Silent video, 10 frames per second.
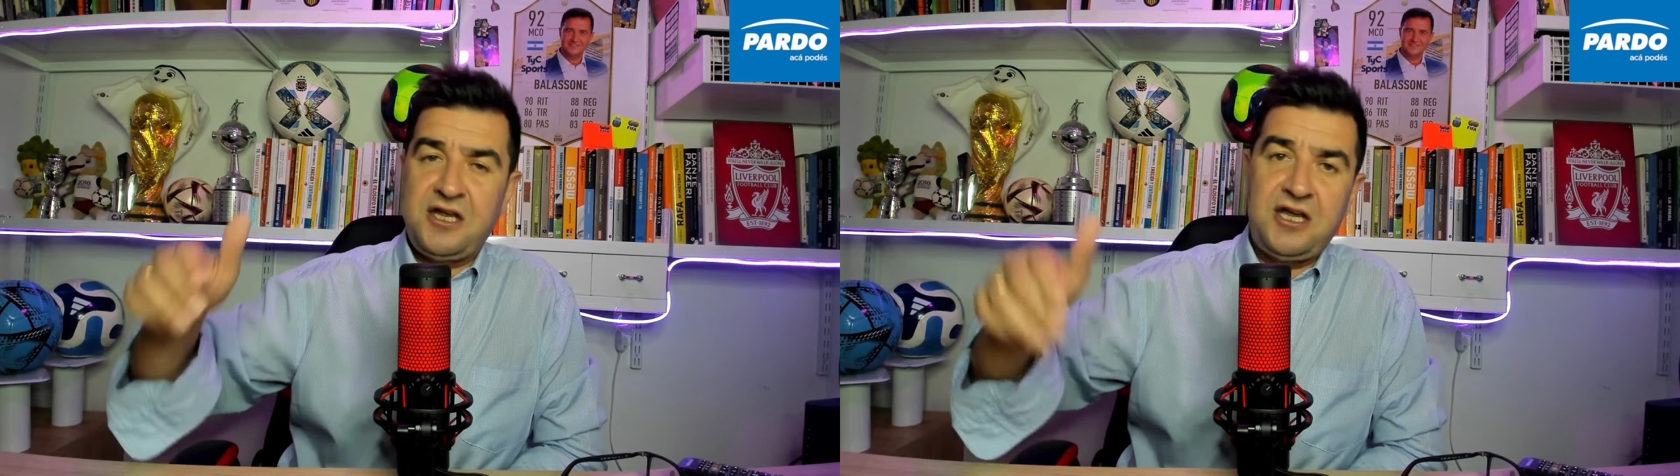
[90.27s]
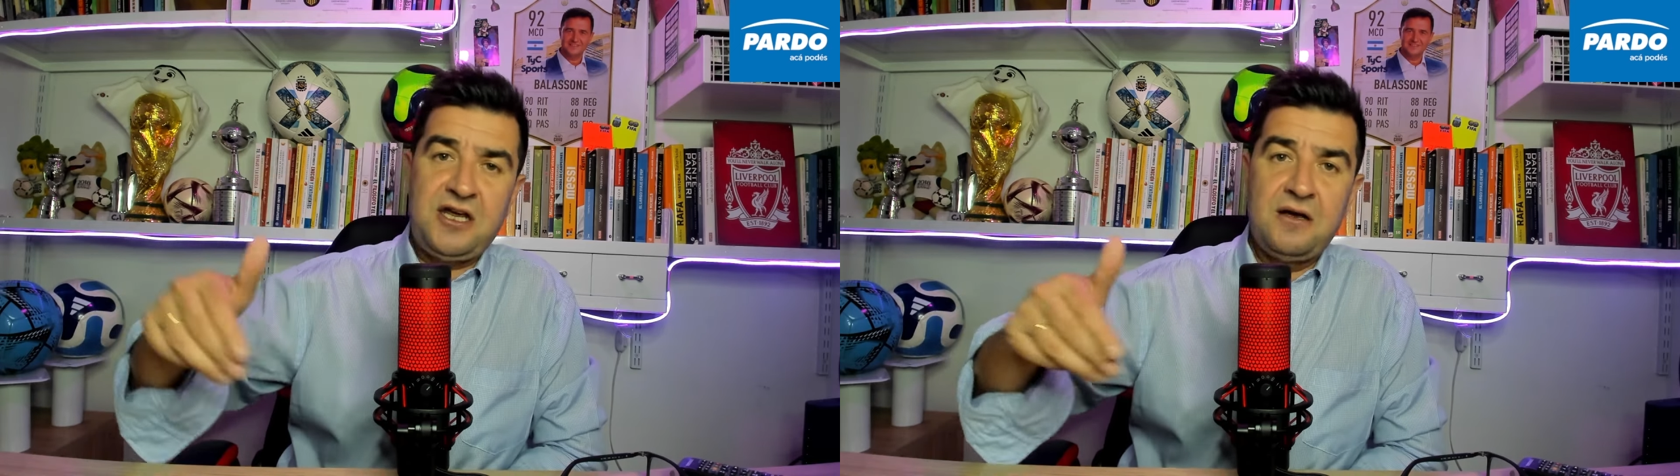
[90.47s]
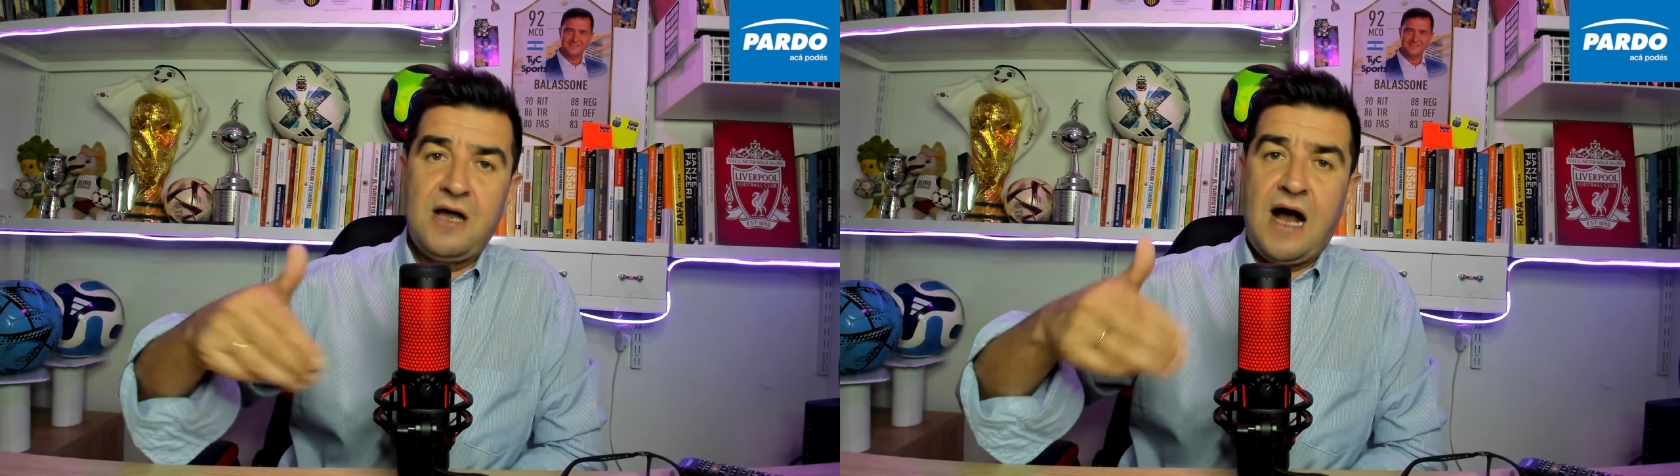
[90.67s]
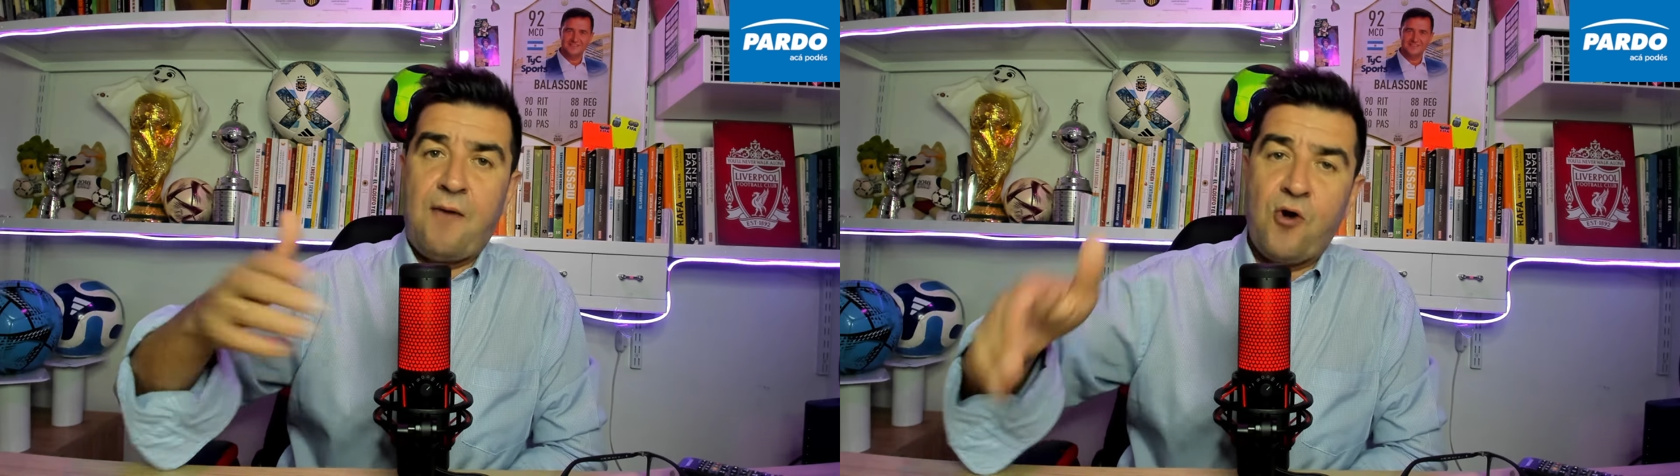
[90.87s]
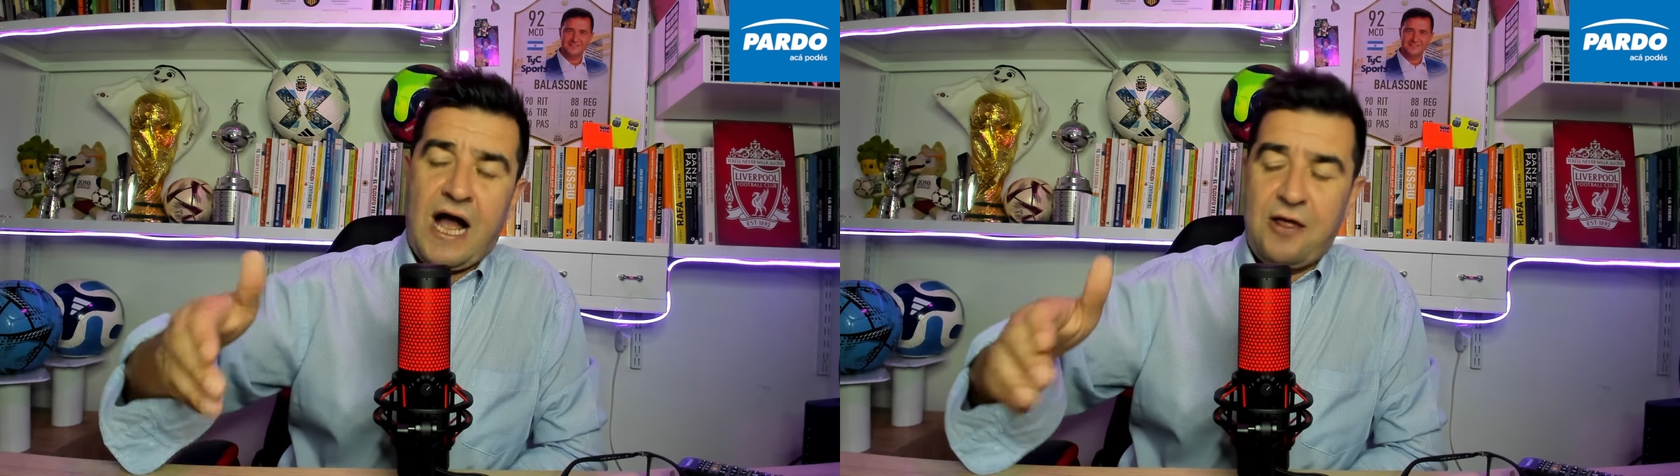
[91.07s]
y
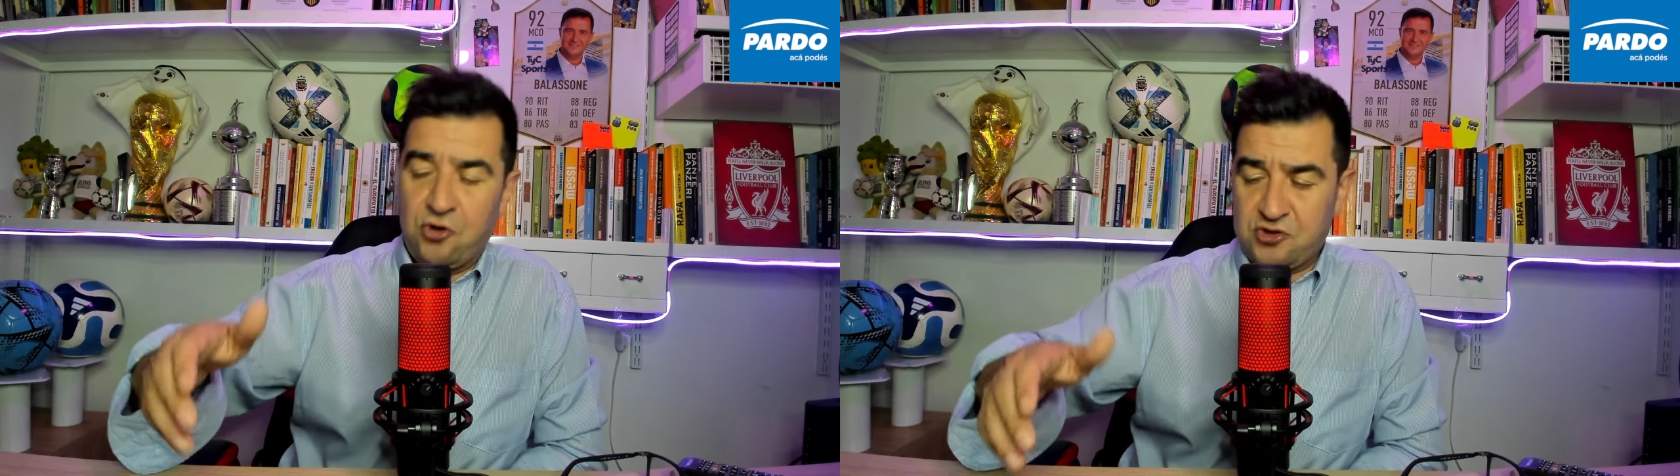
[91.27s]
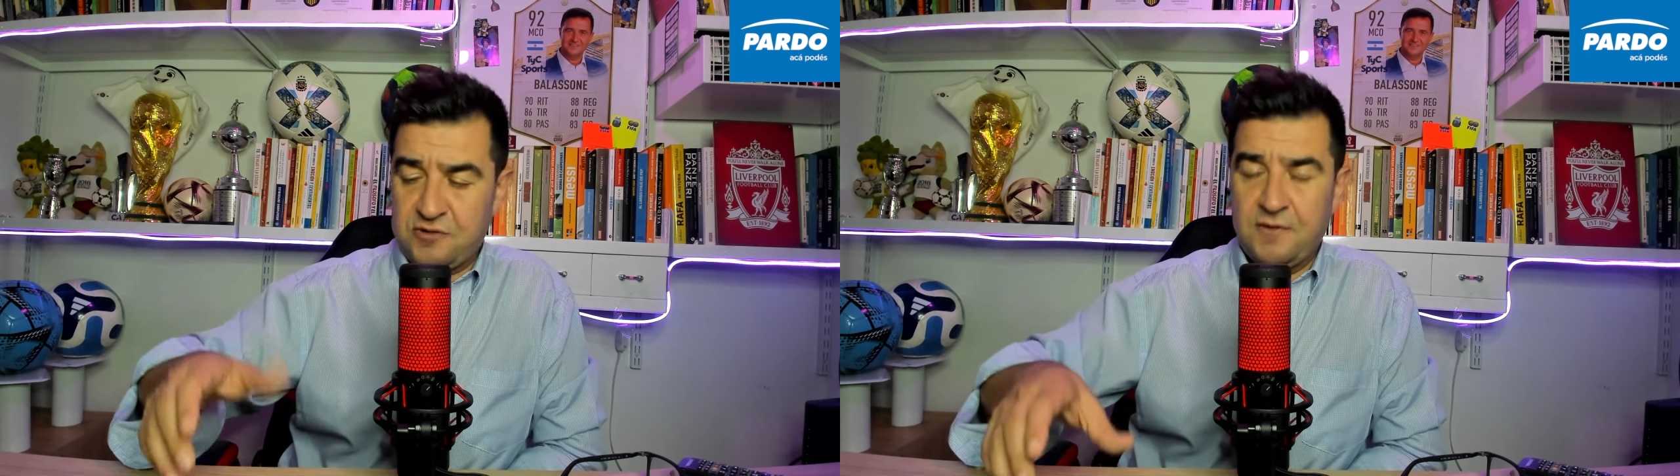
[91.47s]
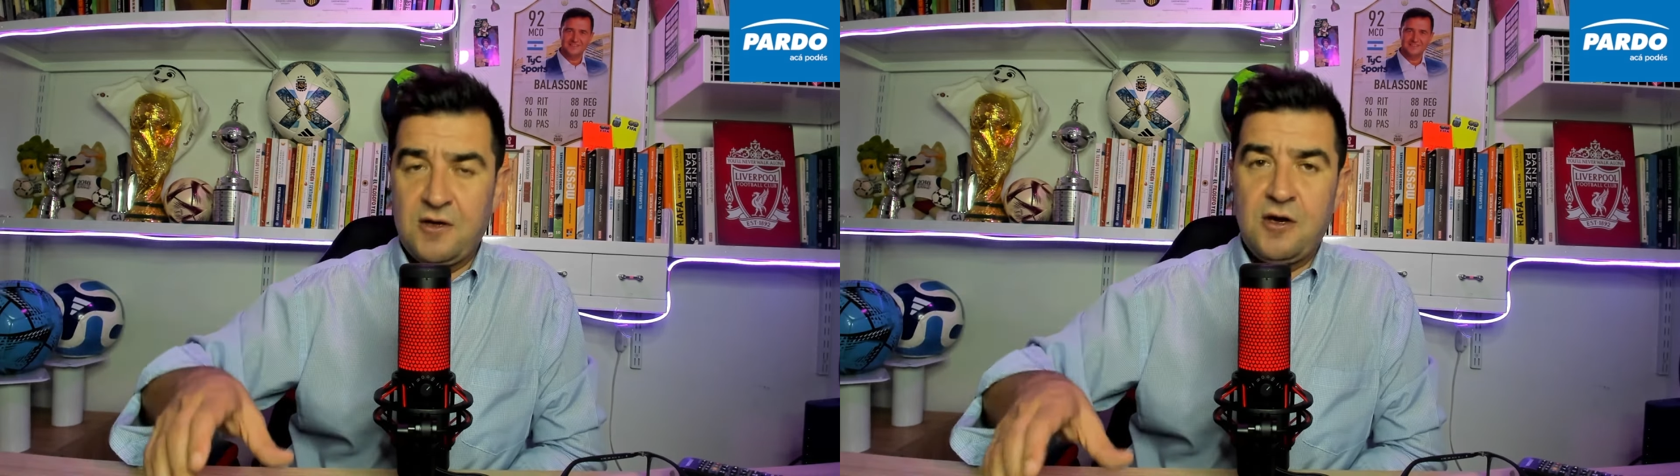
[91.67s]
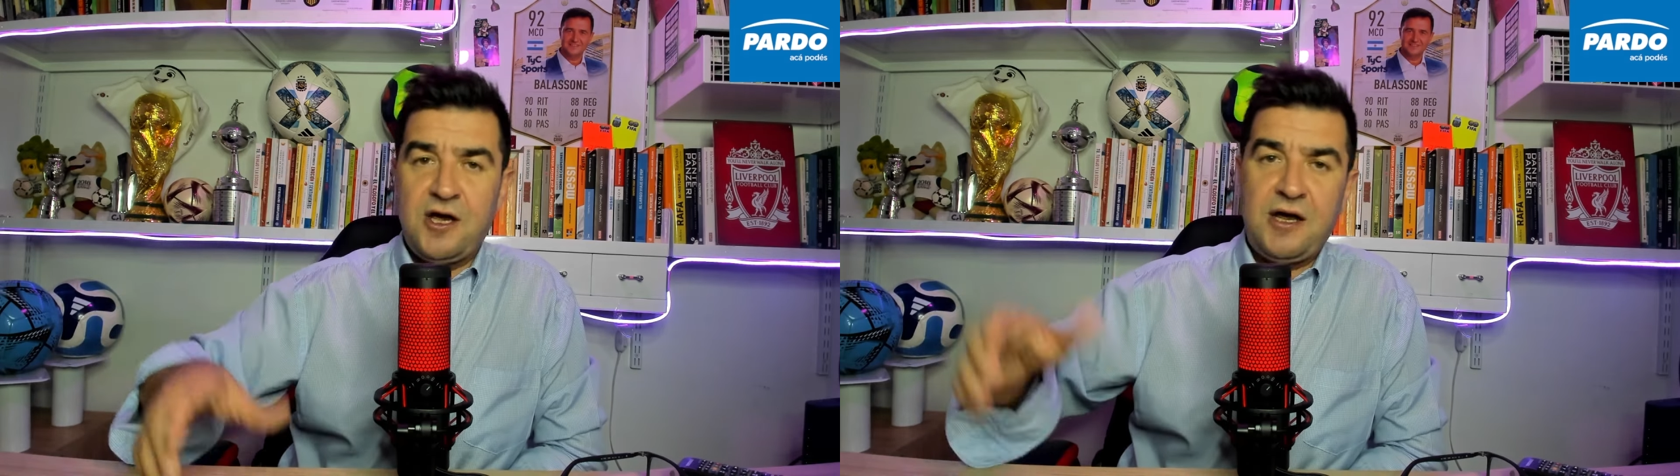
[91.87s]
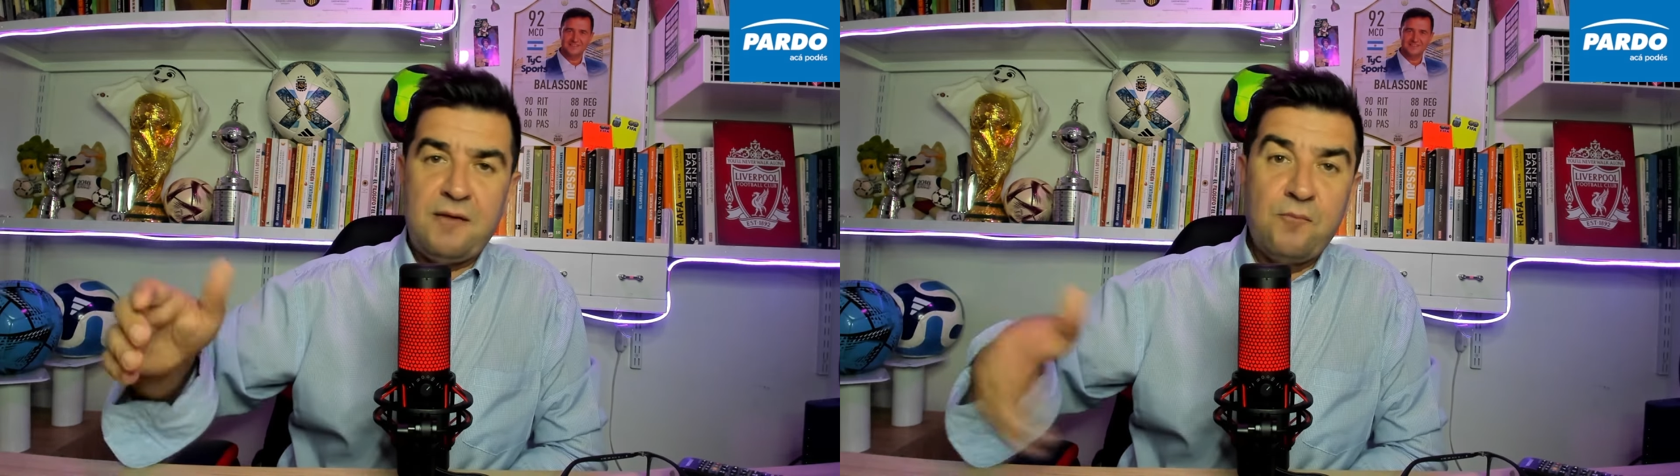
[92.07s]
abogados eh,